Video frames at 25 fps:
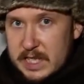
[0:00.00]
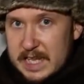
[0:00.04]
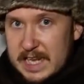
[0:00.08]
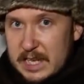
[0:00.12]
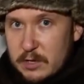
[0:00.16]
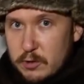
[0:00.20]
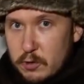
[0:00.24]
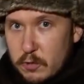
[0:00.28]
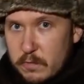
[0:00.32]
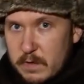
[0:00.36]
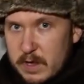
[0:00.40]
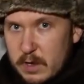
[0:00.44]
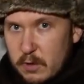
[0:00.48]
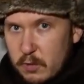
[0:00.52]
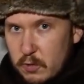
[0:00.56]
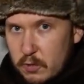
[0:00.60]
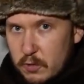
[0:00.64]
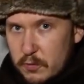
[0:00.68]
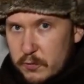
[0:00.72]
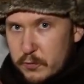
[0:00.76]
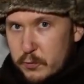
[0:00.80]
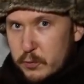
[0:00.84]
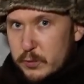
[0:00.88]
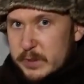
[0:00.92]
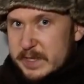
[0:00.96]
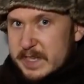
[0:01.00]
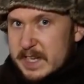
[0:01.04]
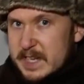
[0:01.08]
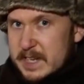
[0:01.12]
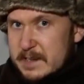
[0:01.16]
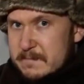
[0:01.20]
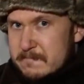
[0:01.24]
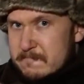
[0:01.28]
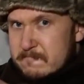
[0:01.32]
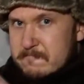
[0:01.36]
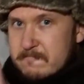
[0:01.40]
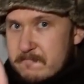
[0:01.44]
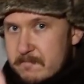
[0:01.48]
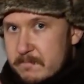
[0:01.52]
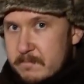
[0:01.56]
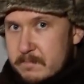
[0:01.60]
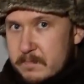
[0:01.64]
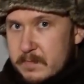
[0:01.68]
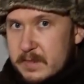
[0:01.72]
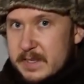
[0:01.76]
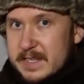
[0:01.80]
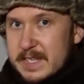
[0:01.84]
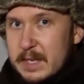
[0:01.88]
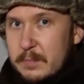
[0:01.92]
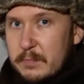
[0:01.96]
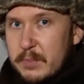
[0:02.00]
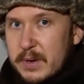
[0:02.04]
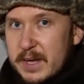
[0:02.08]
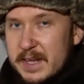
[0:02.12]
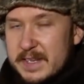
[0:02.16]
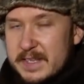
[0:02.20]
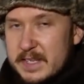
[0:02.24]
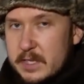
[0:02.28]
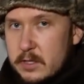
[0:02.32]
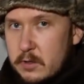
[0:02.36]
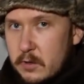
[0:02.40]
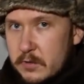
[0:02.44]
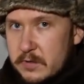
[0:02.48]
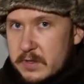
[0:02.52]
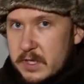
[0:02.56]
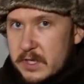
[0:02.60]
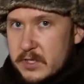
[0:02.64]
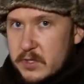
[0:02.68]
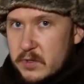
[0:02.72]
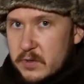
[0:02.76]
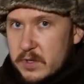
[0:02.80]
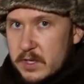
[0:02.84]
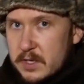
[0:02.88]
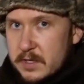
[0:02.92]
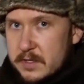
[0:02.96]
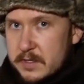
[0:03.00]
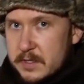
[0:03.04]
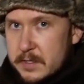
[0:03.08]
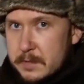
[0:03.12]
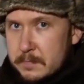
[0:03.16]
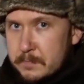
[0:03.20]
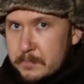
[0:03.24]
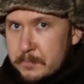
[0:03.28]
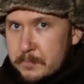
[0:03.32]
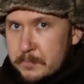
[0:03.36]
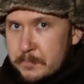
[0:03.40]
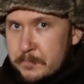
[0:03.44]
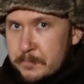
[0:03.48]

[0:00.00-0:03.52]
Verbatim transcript: il devait refuser sa précédente nationalité.